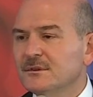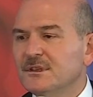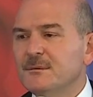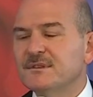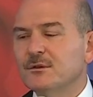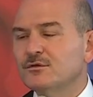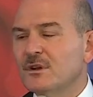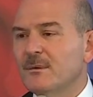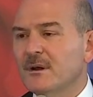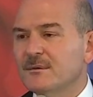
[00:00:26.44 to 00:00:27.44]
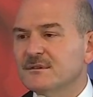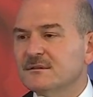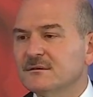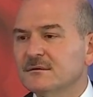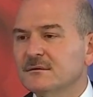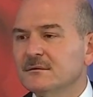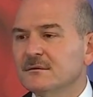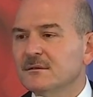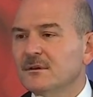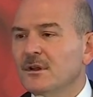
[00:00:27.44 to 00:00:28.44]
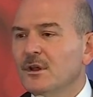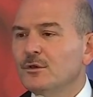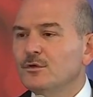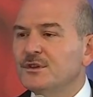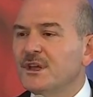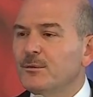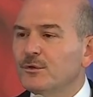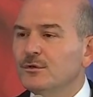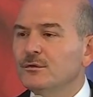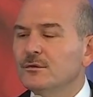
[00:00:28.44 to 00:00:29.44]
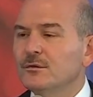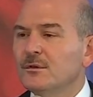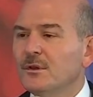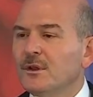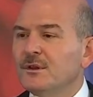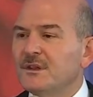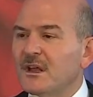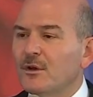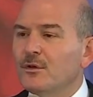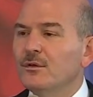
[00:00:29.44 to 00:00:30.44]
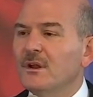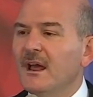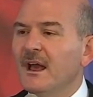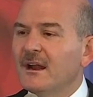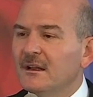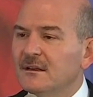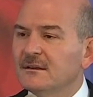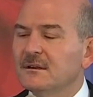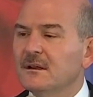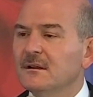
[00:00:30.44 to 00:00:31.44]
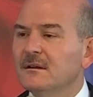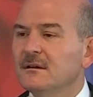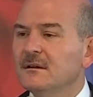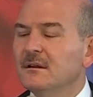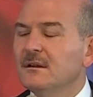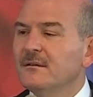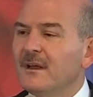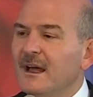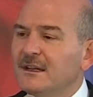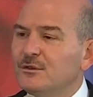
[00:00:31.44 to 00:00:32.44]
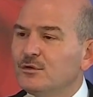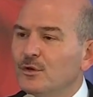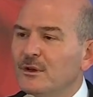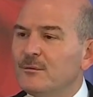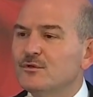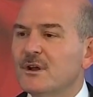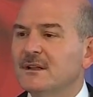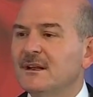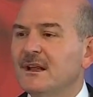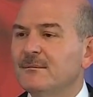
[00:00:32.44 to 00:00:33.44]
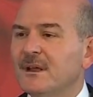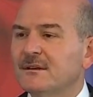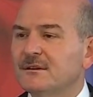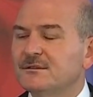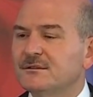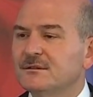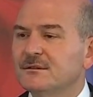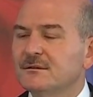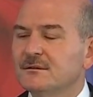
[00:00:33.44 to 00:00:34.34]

Kimse kusura bakmasın. Türkiye bugün terörün her alanında ve her türüyle mücadele etmektedir.